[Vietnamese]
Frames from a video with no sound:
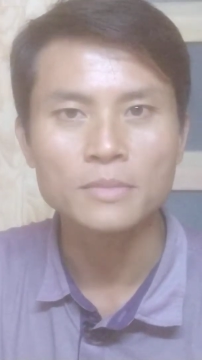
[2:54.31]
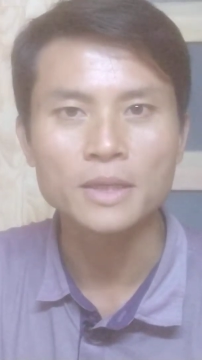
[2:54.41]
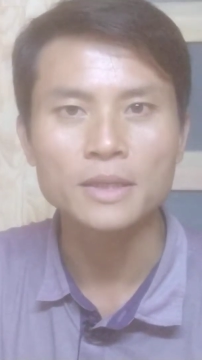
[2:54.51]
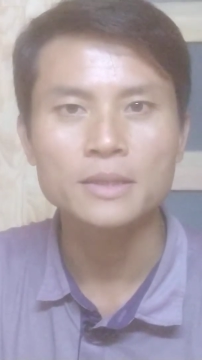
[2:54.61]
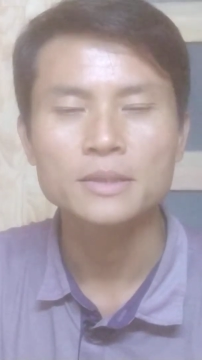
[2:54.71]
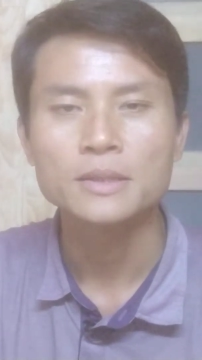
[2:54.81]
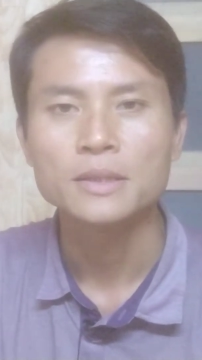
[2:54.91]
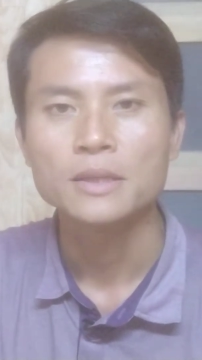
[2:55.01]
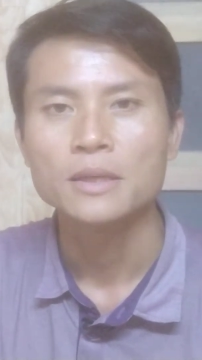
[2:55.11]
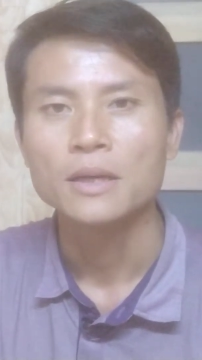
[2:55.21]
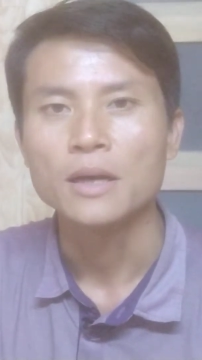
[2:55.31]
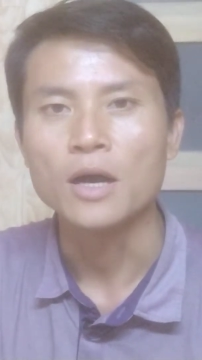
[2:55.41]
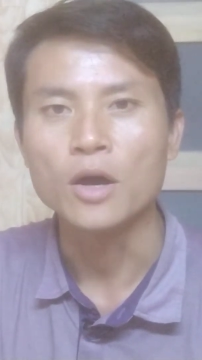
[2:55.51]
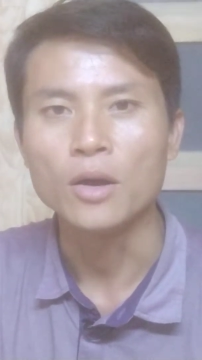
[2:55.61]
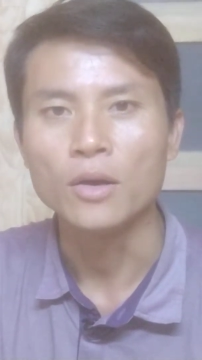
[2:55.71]
Đó.
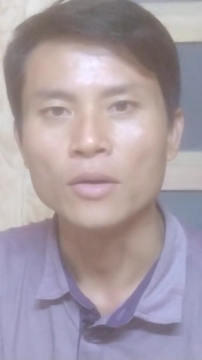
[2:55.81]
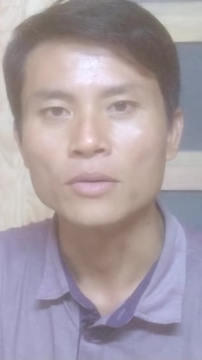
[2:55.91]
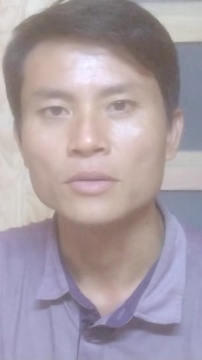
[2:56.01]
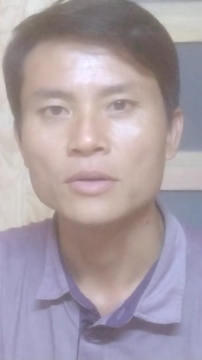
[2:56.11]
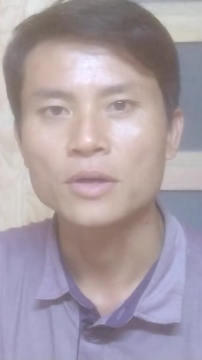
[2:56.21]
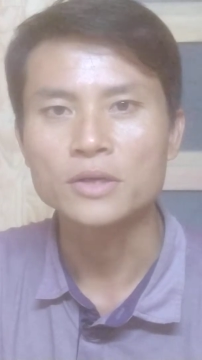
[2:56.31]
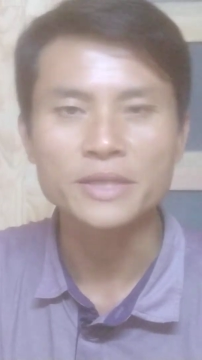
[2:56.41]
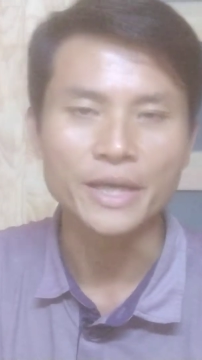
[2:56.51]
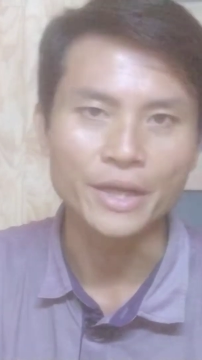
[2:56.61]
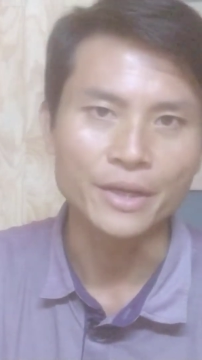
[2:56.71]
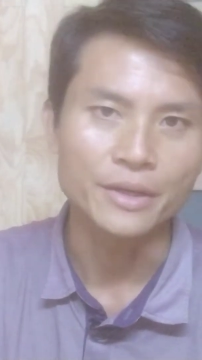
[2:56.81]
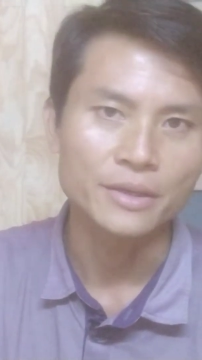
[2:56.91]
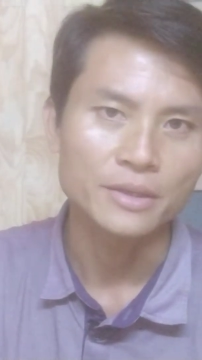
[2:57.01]
Họ có thể